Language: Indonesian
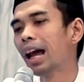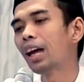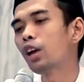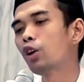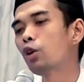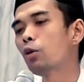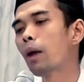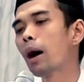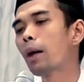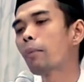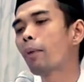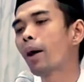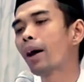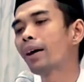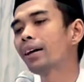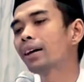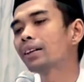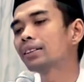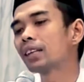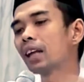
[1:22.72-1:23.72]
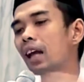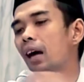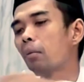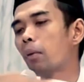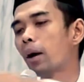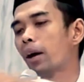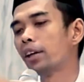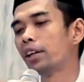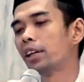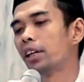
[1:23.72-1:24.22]
lalu bapak yang
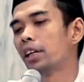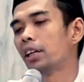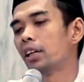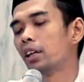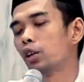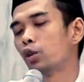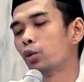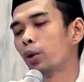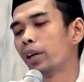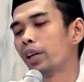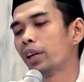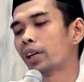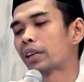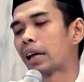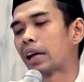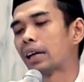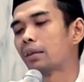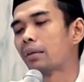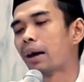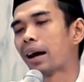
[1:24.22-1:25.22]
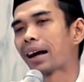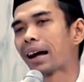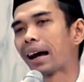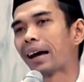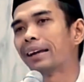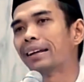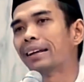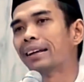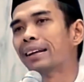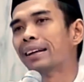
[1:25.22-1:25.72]
selama ini duitnya tak
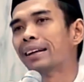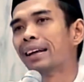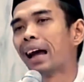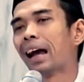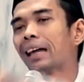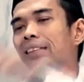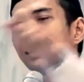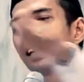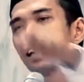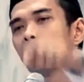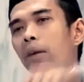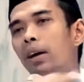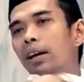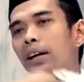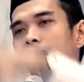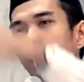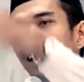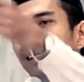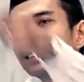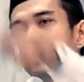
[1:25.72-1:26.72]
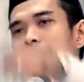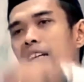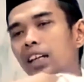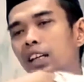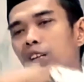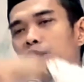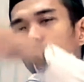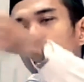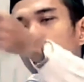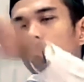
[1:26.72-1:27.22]
dimakan hasil bagi
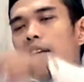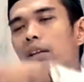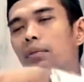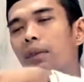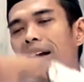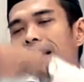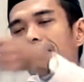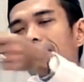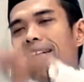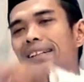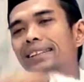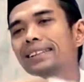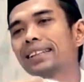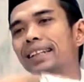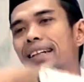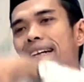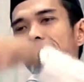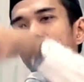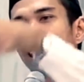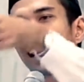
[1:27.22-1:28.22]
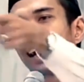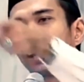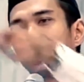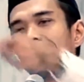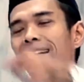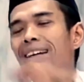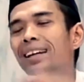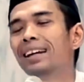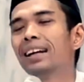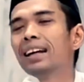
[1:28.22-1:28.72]
hasil itu tak dimakan
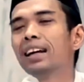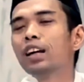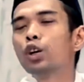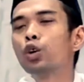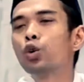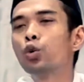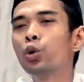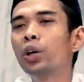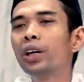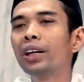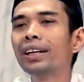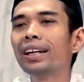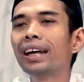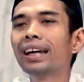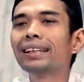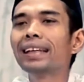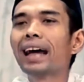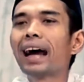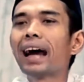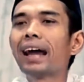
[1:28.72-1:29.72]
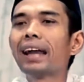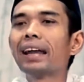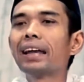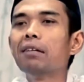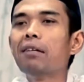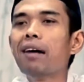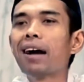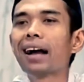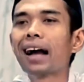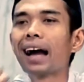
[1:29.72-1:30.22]
disedekahkan duitnya jangan
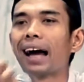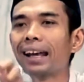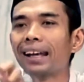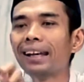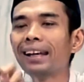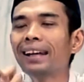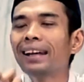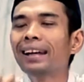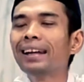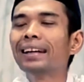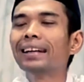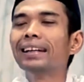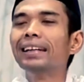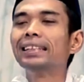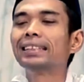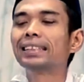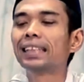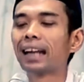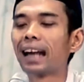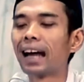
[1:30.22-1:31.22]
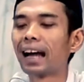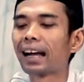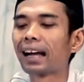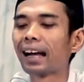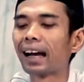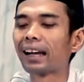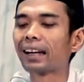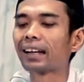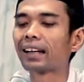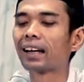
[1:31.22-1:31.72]
dimakan
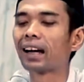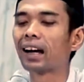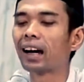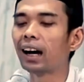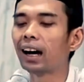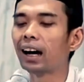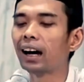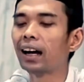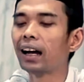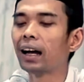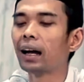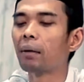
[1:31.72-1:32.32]
diserahkan ke